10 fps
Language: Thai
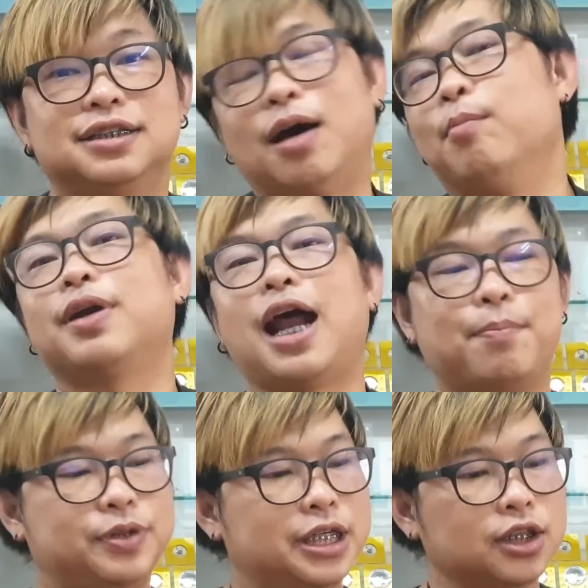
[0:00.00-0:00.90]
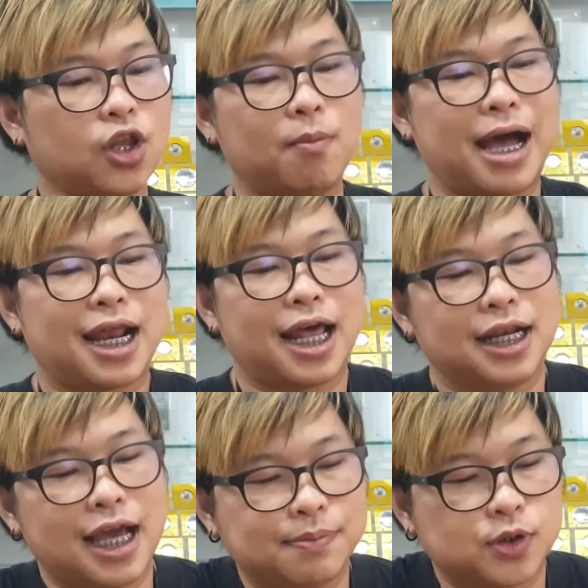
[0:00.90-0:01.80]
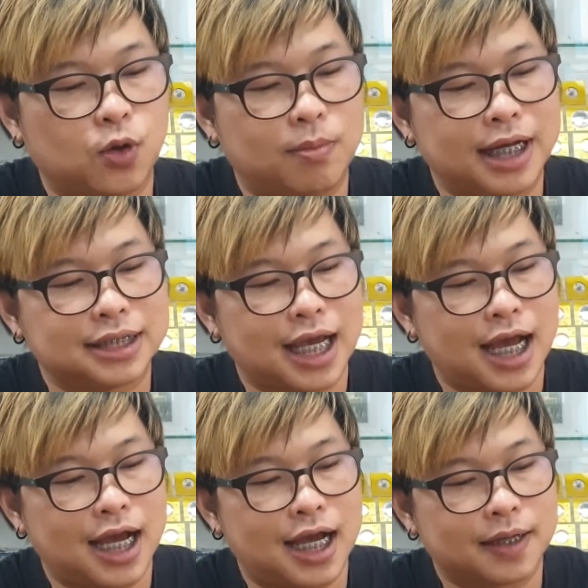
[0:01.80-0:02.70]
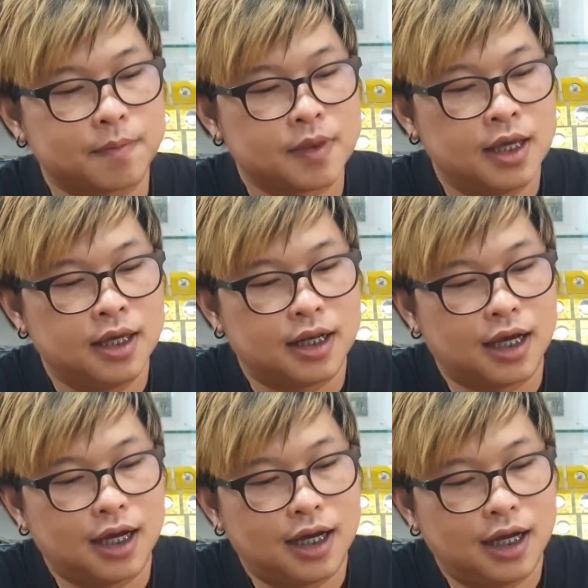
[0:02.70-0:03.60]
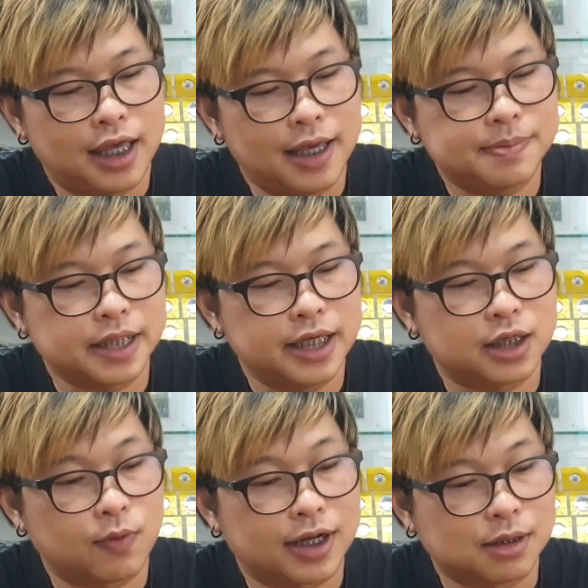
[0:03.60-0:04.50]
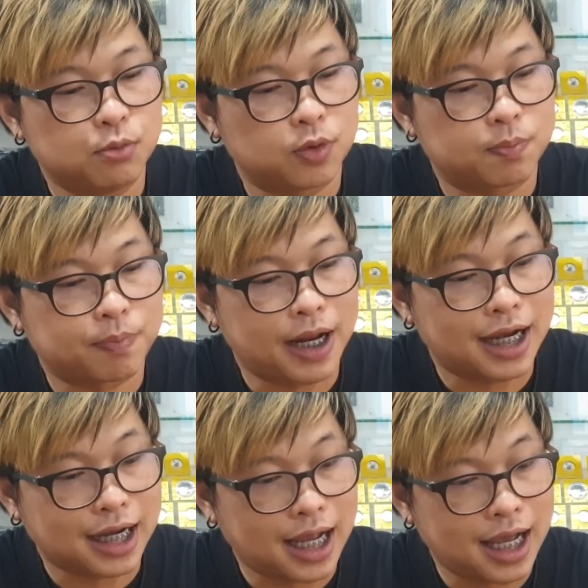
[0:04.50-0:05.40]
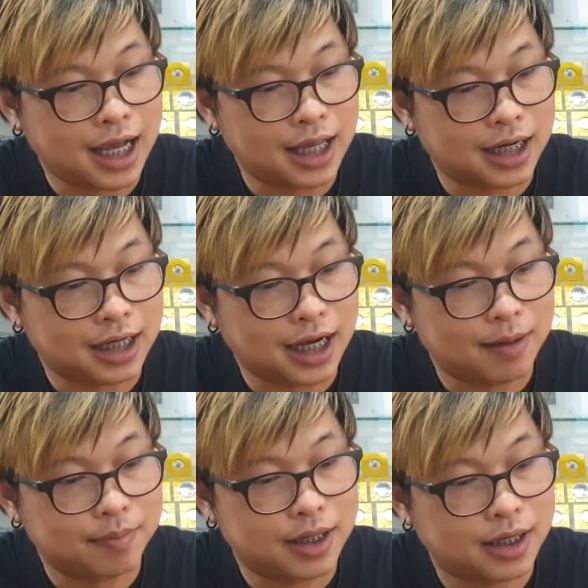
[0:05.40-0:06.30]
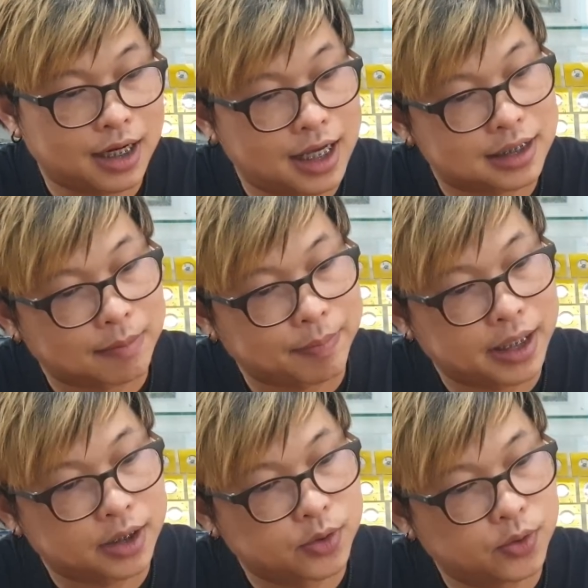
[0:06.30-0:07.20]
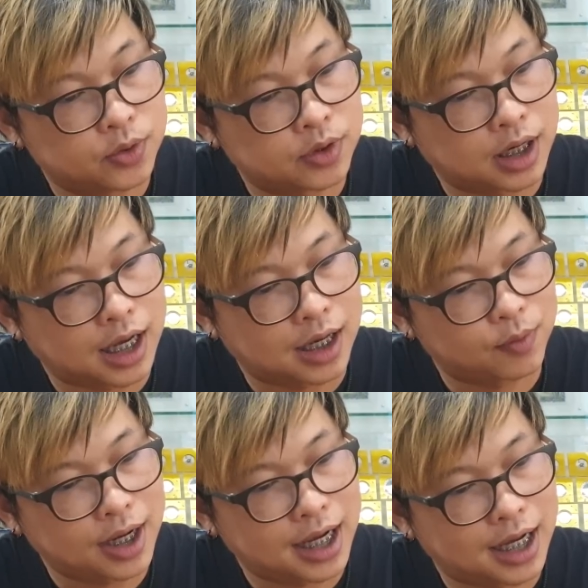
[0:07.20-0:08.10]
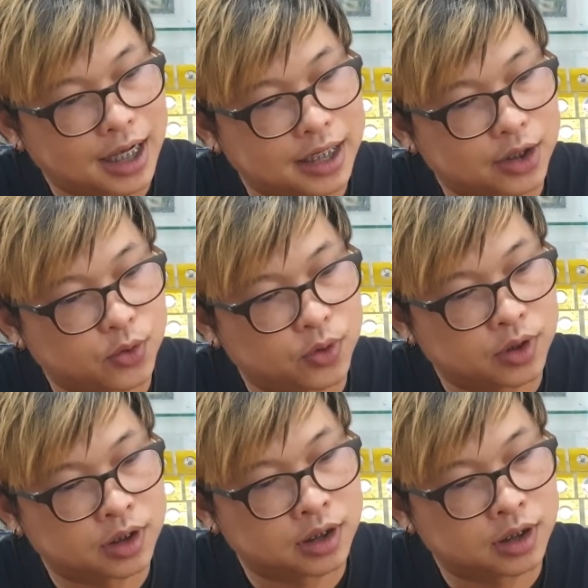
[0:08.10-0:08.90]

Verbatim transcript: สำหรับชิ้นต่อมานั้นครับส่งมาจากเอฟซีจังหวัดสมุทรปราการนะครับนะน่าจะเป็นคุณอ่านว่าอะไรเนี่ยคุณ